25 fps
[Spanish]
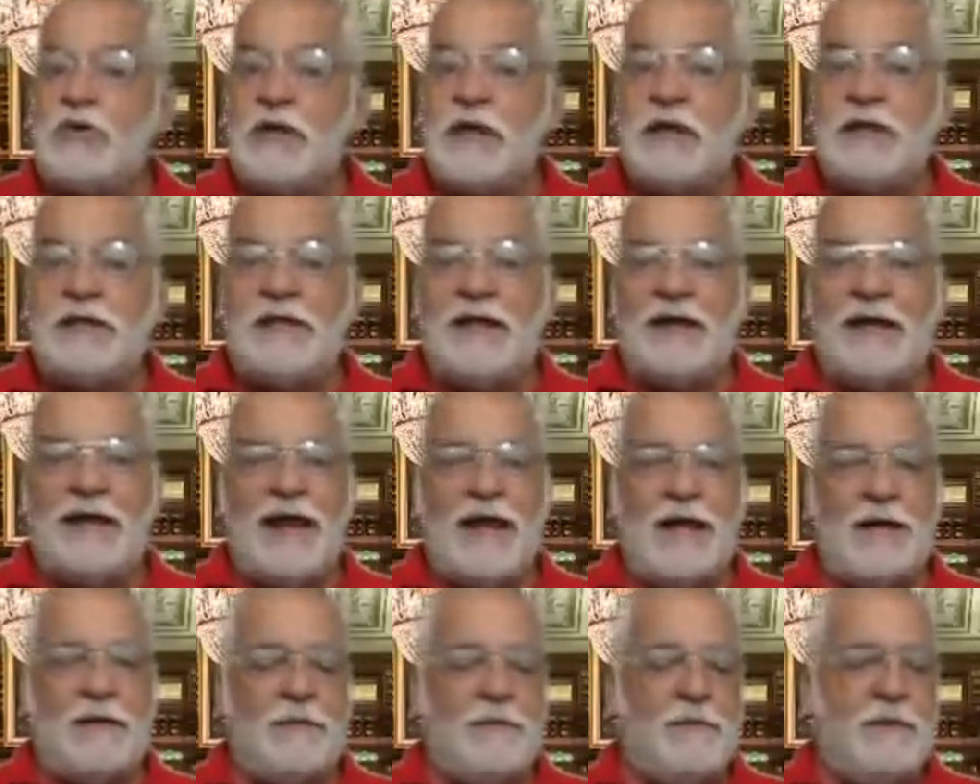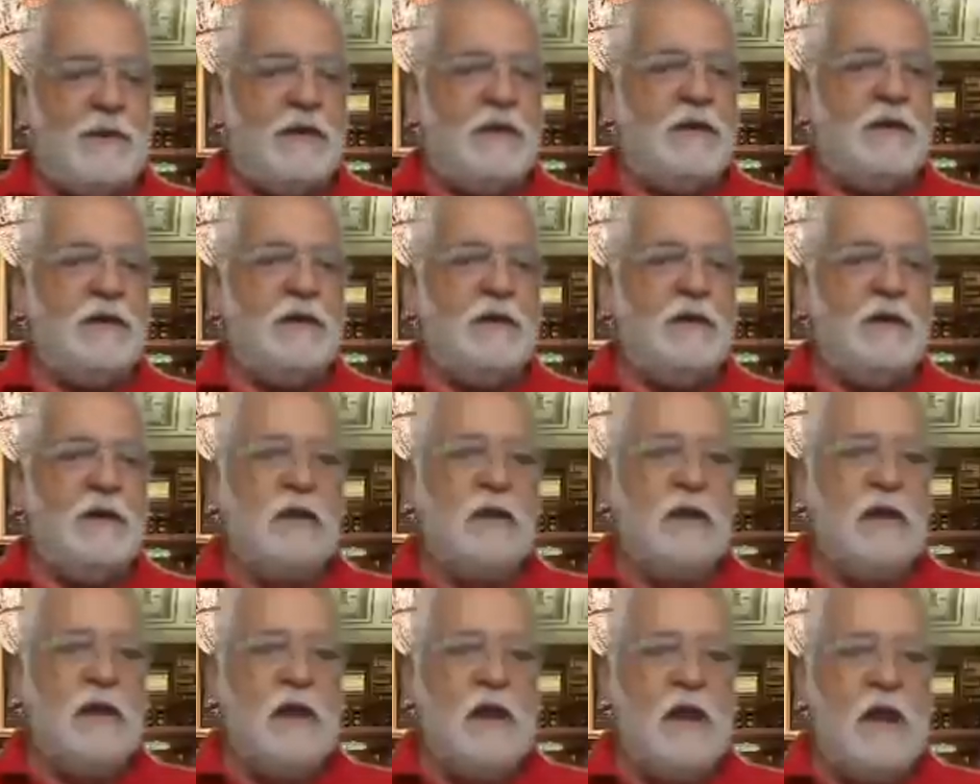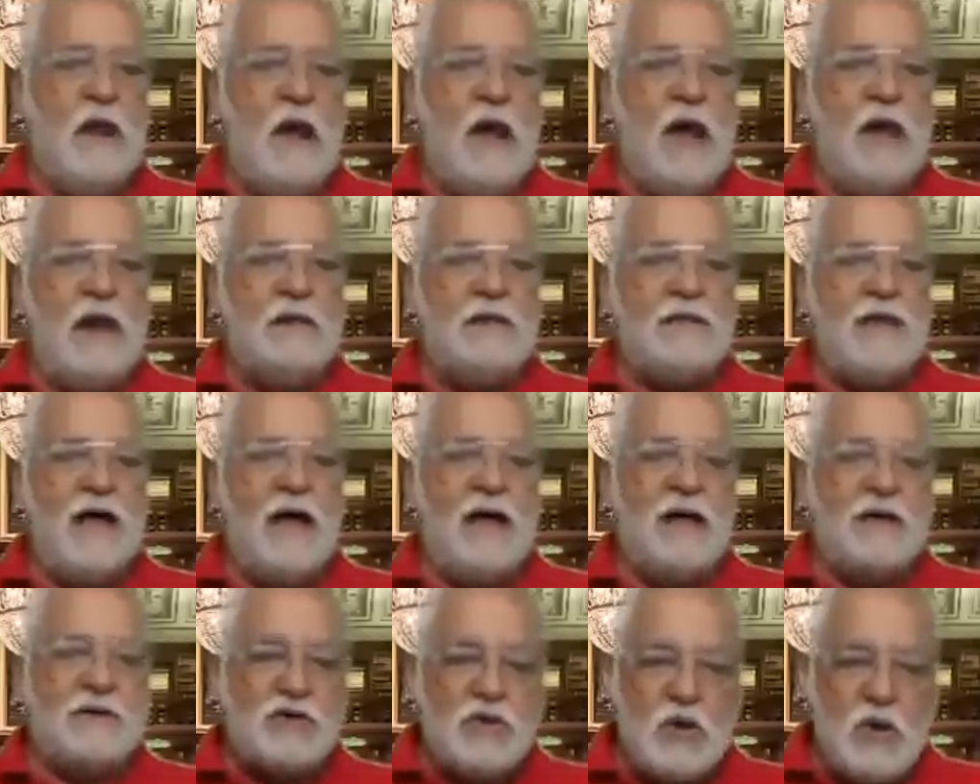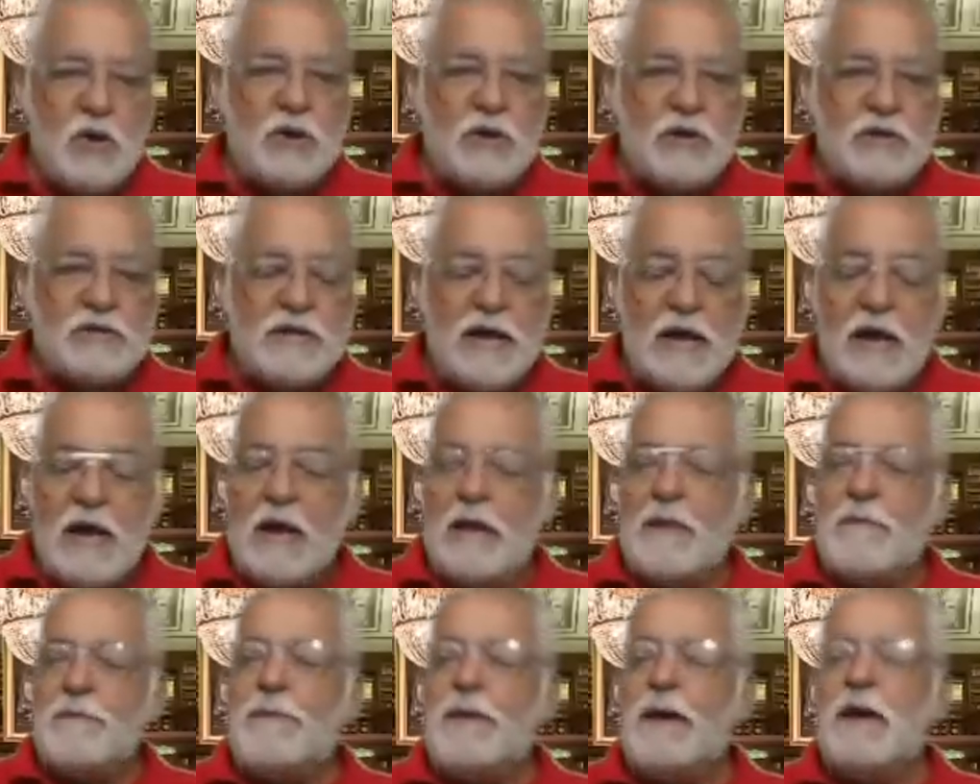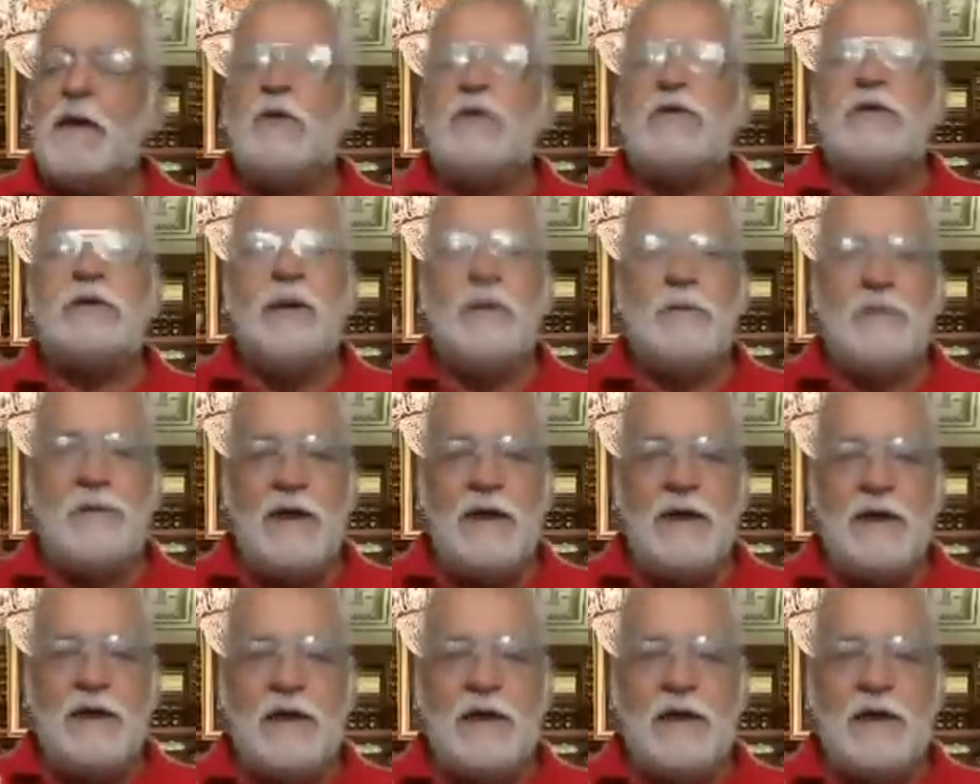de integrarme a estas acciones, pero también